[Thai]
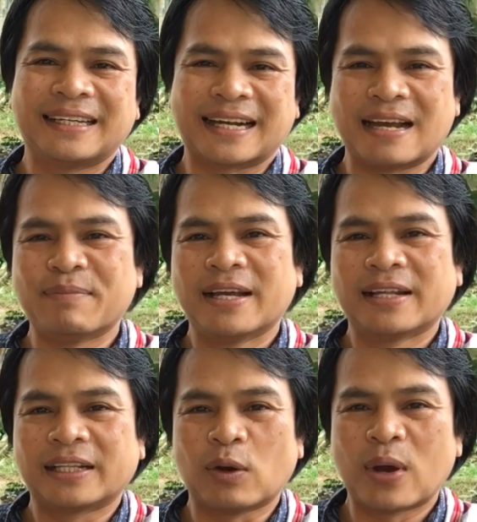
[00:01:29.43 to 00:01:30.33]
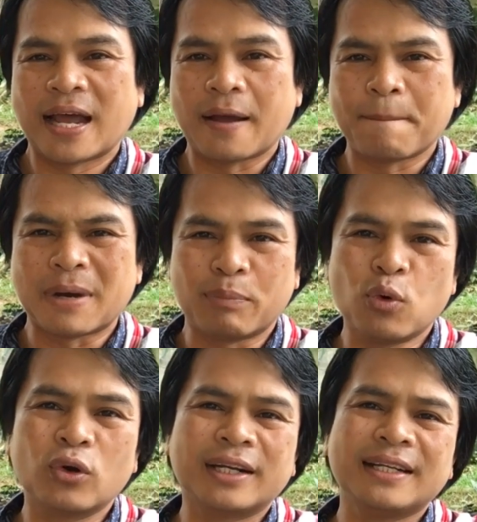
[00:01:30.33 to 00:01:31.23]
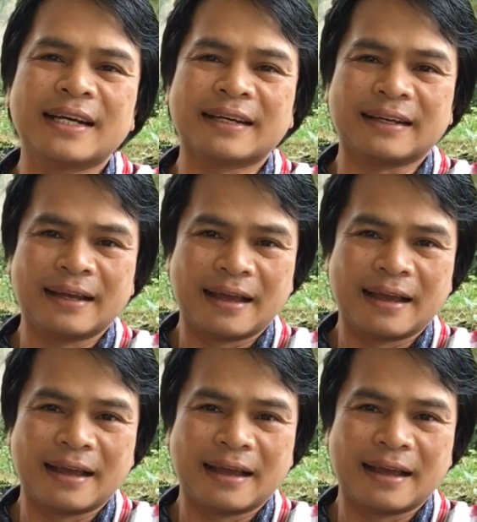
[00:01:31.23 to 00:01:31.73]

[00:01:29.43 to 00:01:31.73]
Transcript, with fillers: นะครับแต่ว่ามาพูดเรื่อง